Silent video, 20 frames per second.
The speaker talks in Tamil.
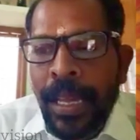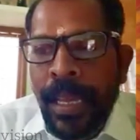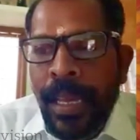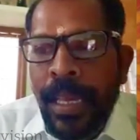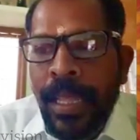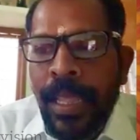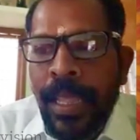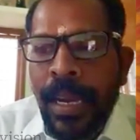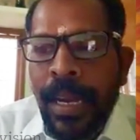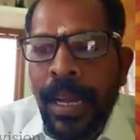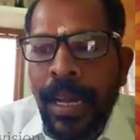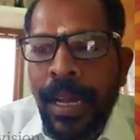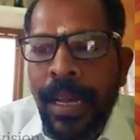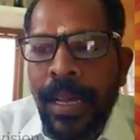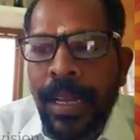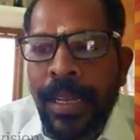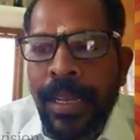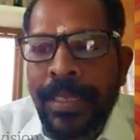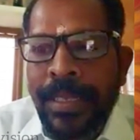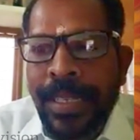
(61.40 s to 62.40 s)

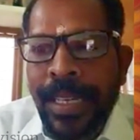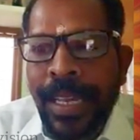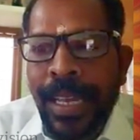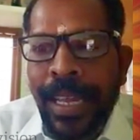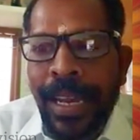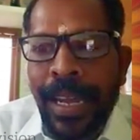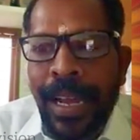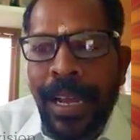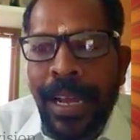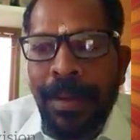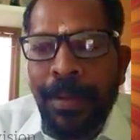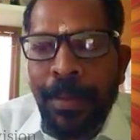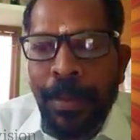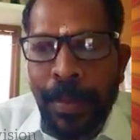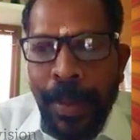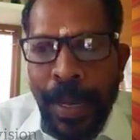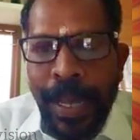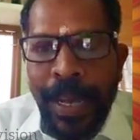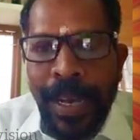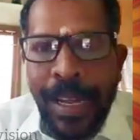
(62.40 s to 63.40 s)
இதெல்லாம் செய்கிற
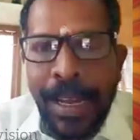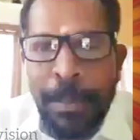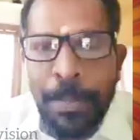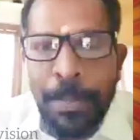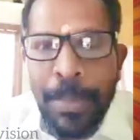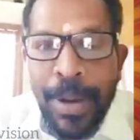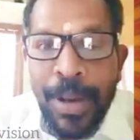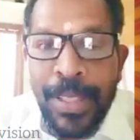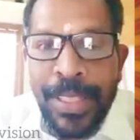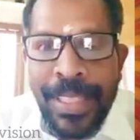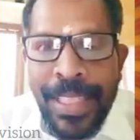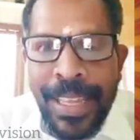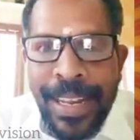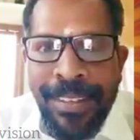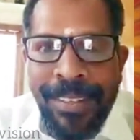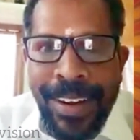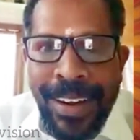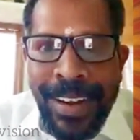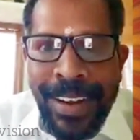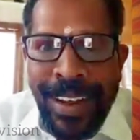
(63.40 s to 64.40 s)
பயலுக
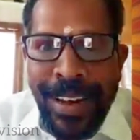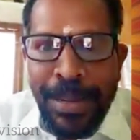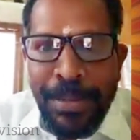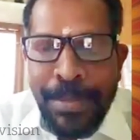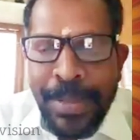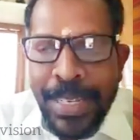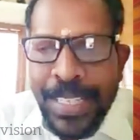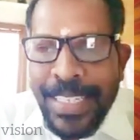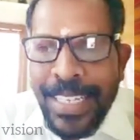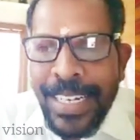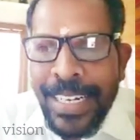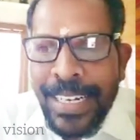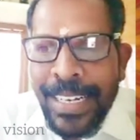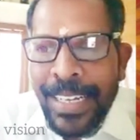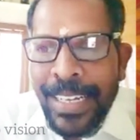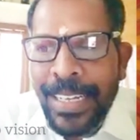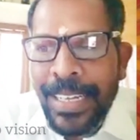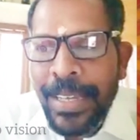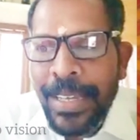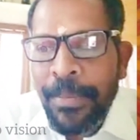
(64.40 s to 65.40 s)
பகுத்தறிவாளர்னு
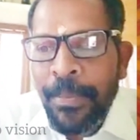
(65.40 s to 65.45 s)
பேசிக்கிட்டு